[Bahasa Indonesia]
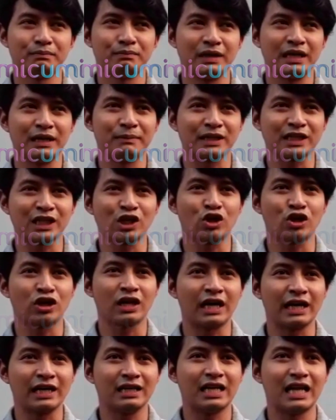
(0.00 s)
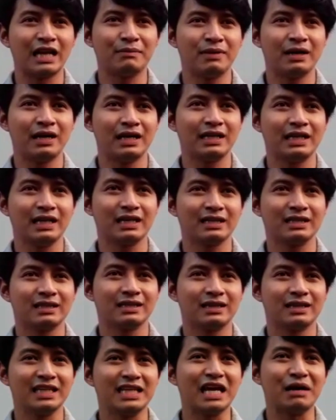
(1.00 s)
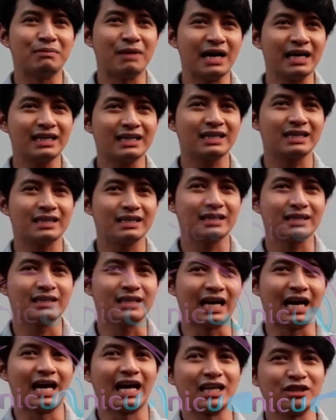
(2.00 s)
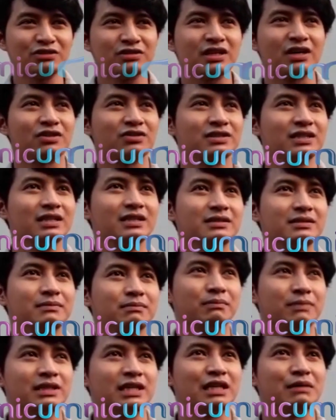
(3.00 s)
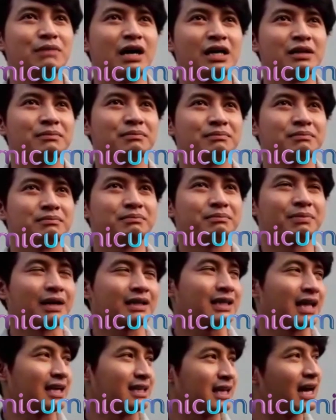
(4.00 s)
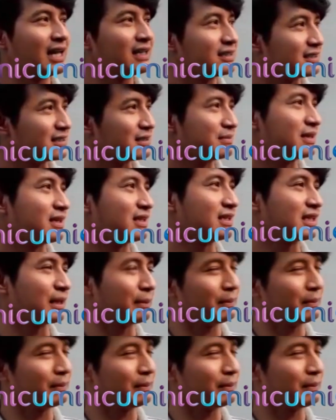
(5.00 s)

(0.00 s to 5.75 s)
melibatkan orang lain dalam hal yang tidak baik ya itu seharusnya menjadi bahan pertanyaan sih sebenarnya